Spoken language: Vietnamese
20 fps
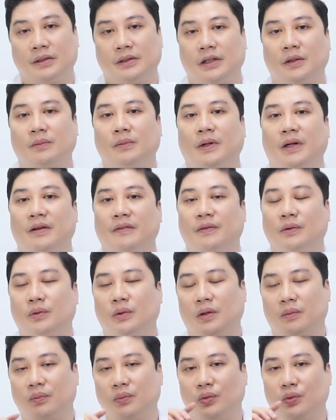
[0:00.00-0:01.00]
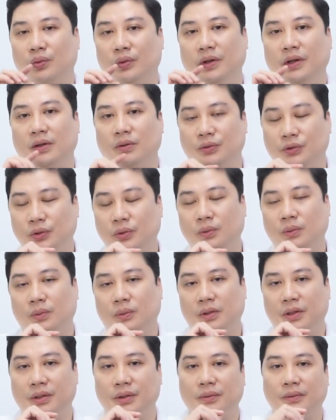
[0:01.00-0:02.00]
Trong cái phẫu thuật mũi cấu trúc
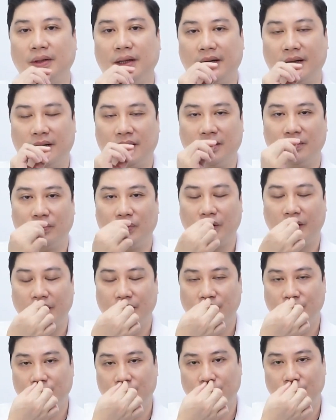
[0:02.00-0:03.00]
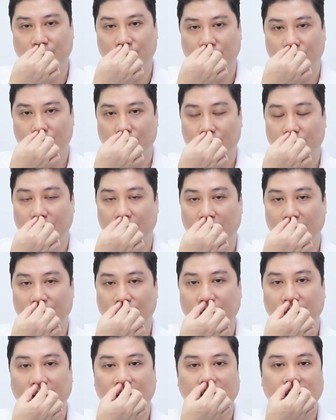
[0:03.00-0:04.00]
thì chúng ta cần một cái trụ để
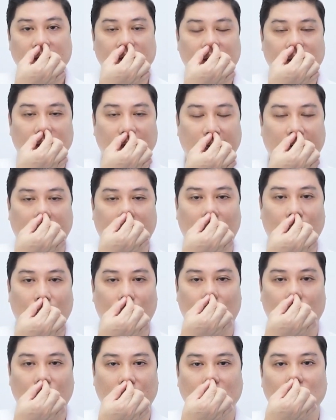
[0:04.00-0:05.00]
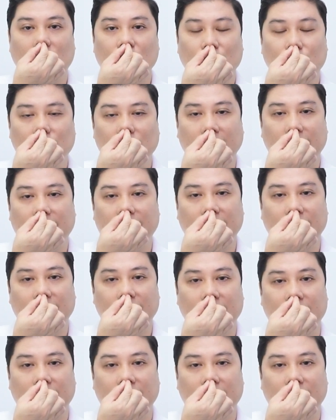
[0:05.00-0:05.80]
chúng ta dựng cao cái đầu mũi lên.